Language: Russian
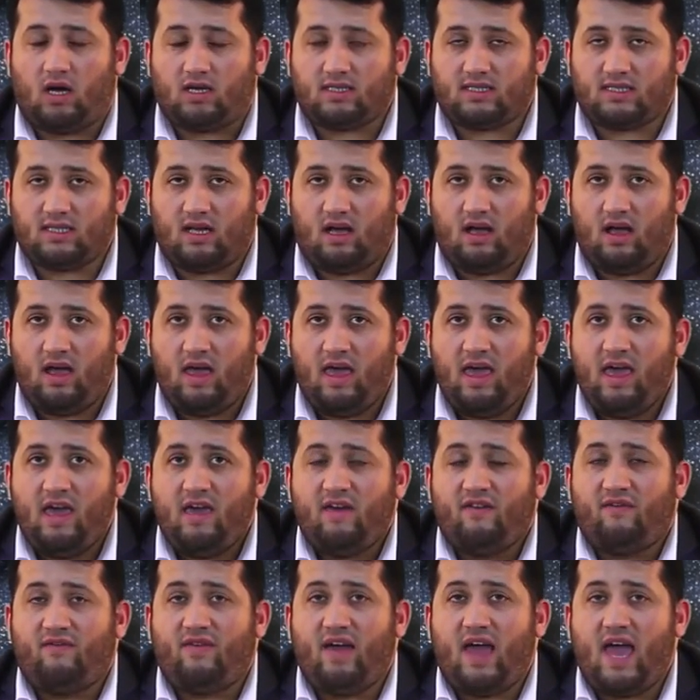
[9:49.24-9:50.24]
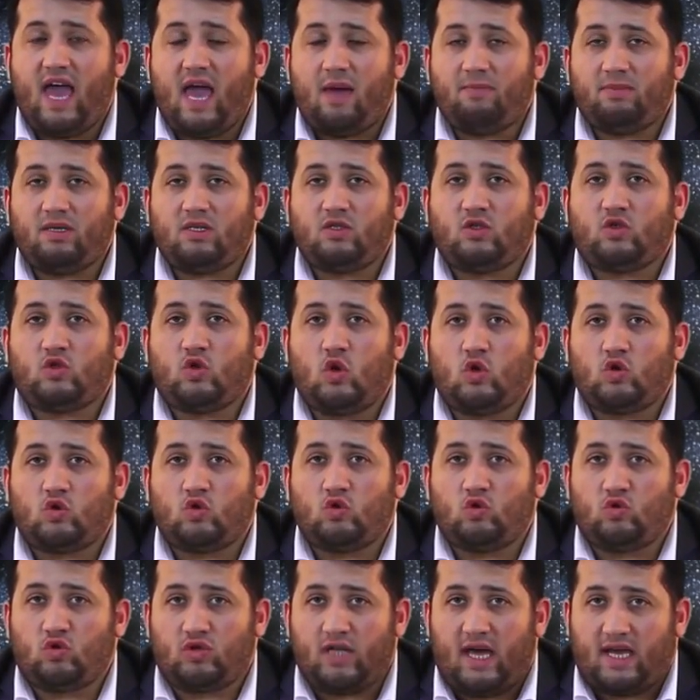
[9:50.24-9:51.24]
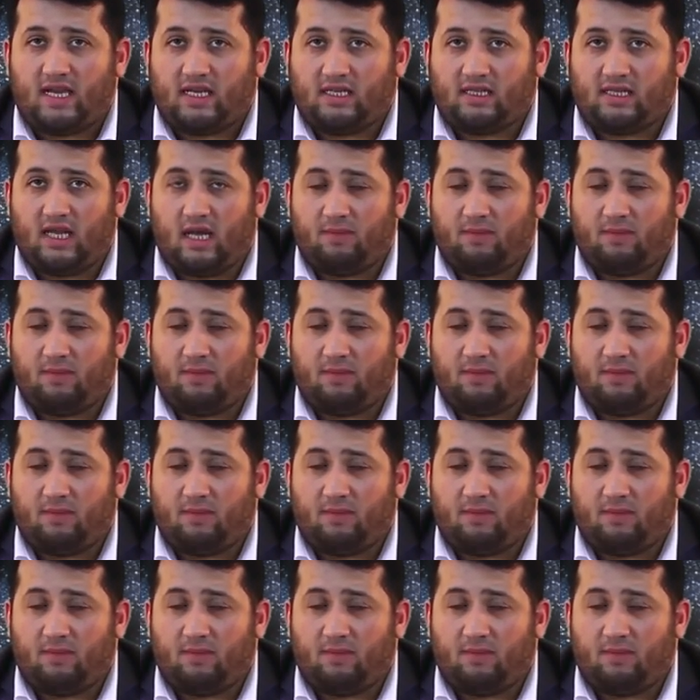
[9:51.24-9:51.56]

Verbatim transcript: И именно над этим словом будет